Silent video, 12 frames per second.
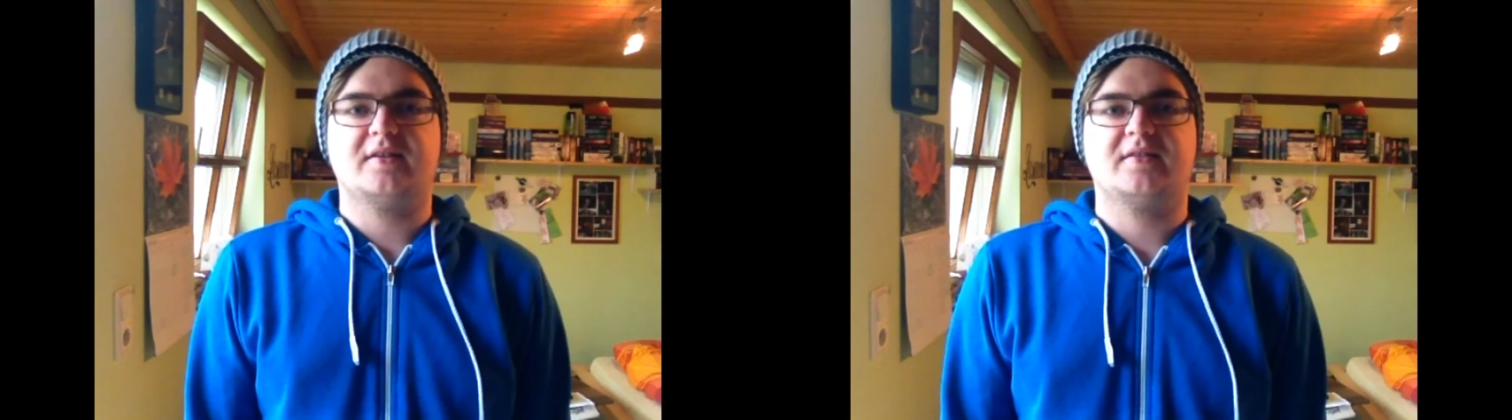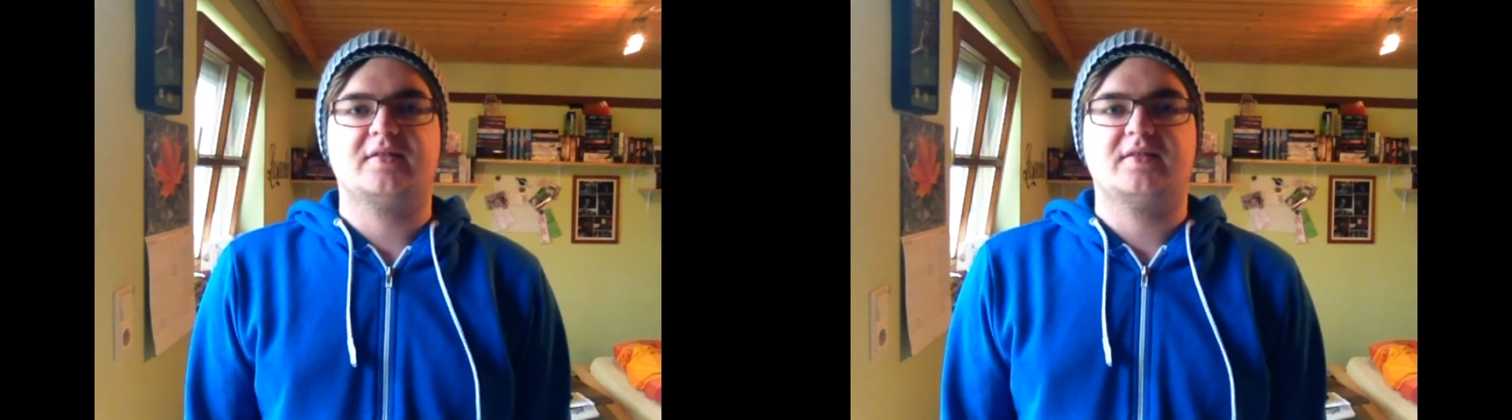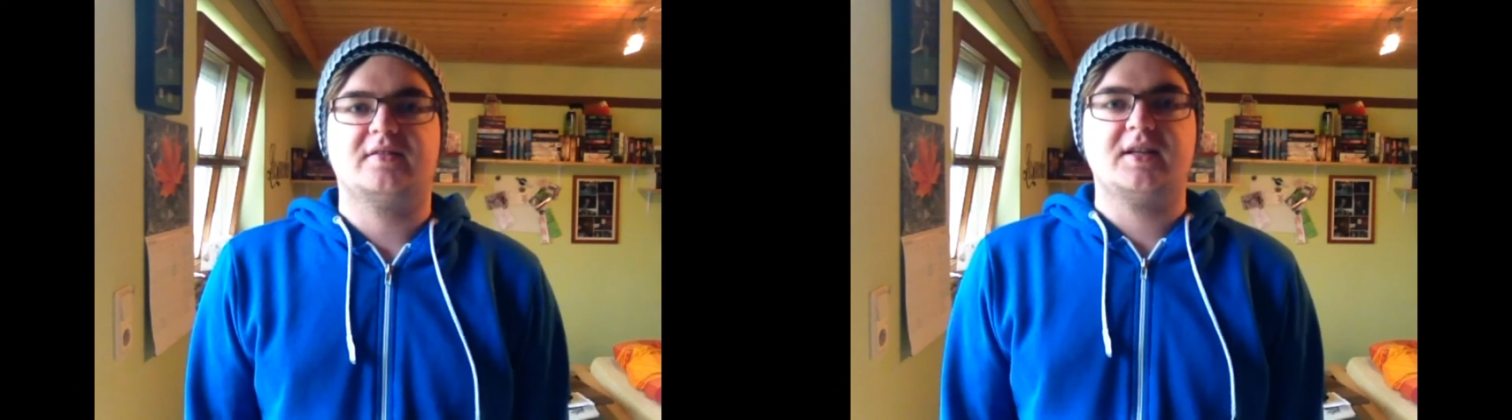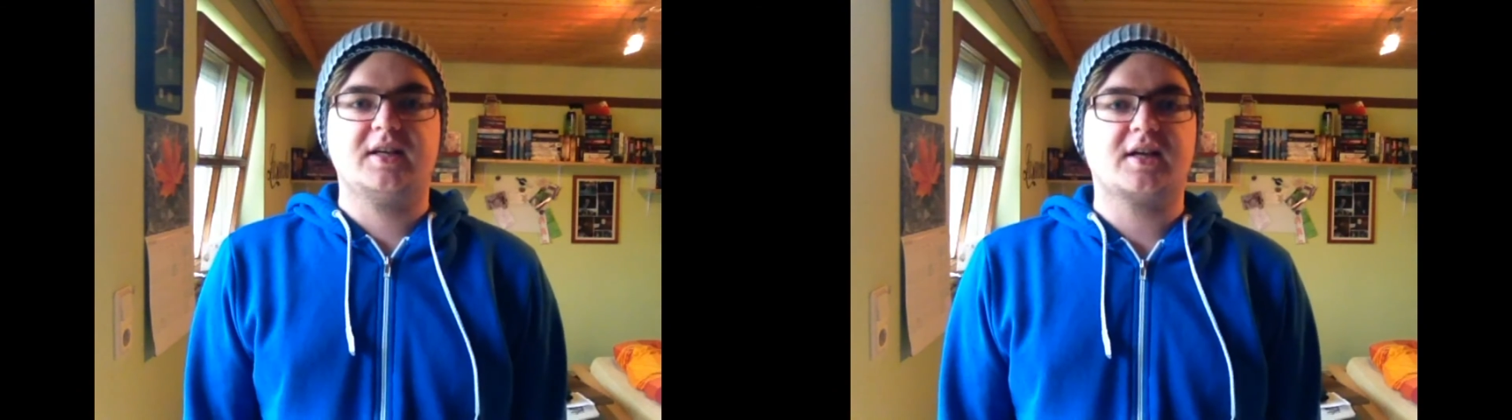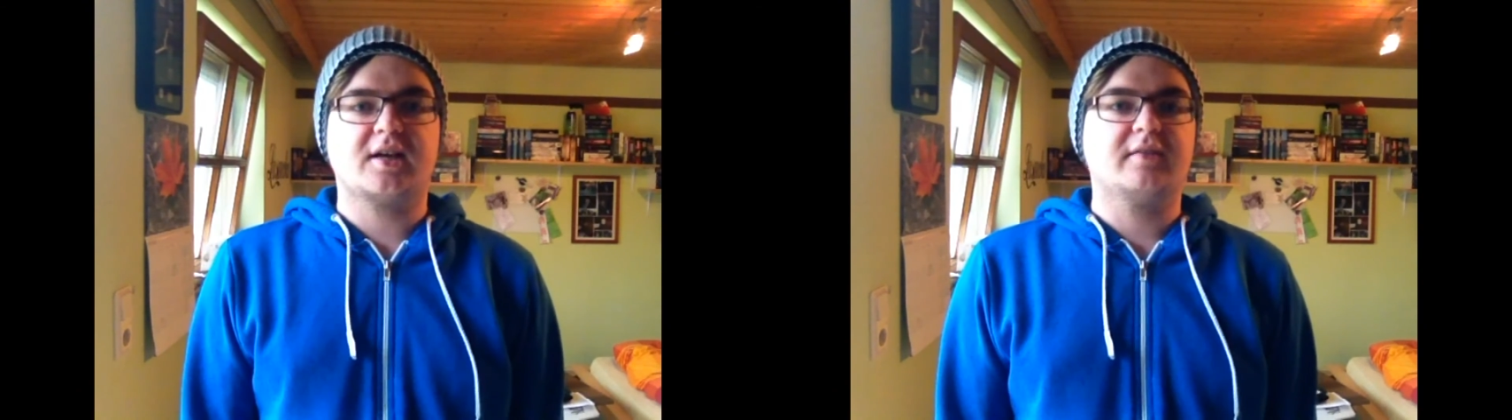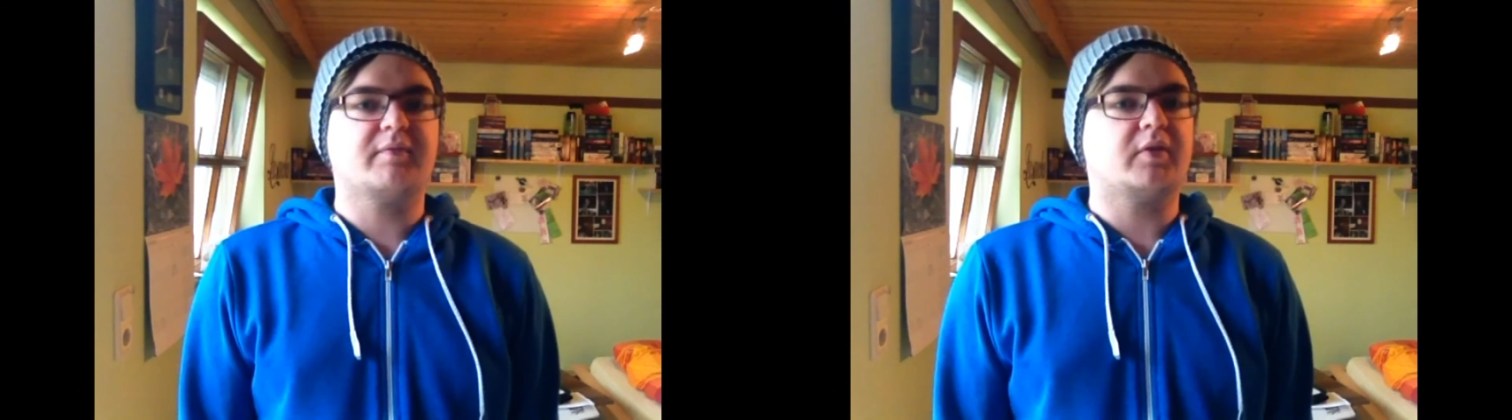dass es
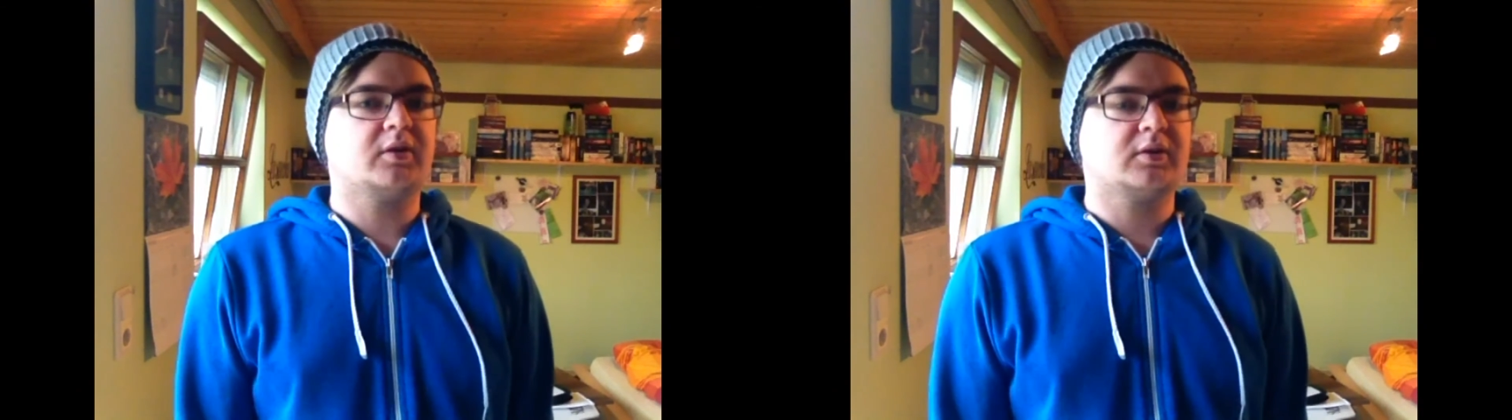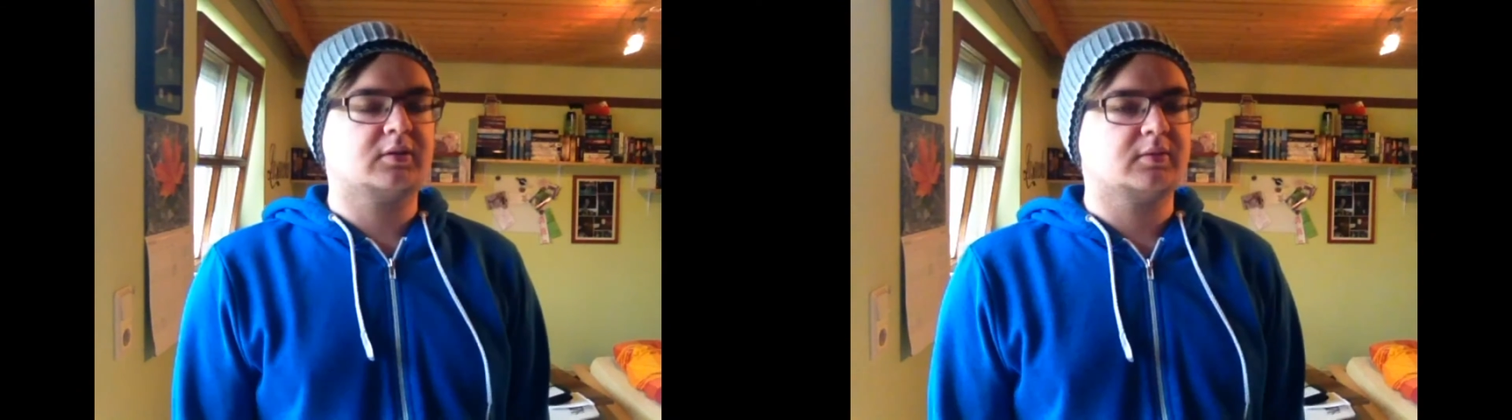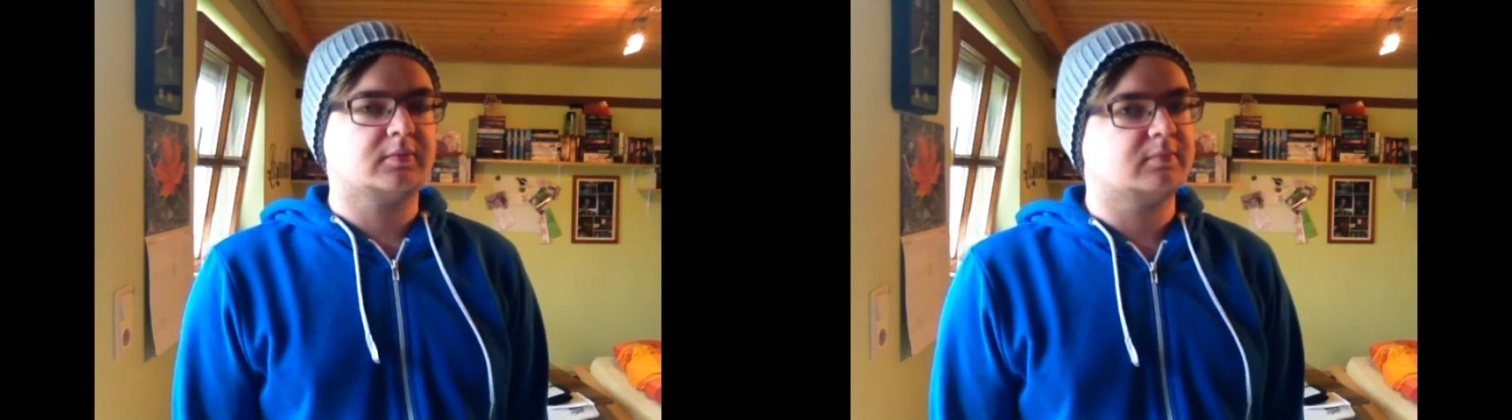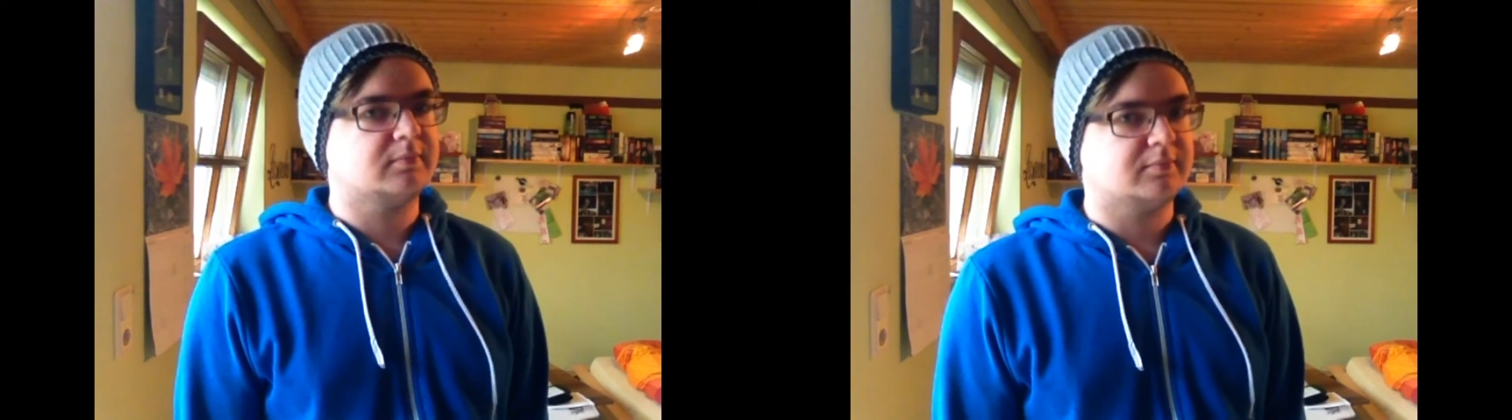irgendwann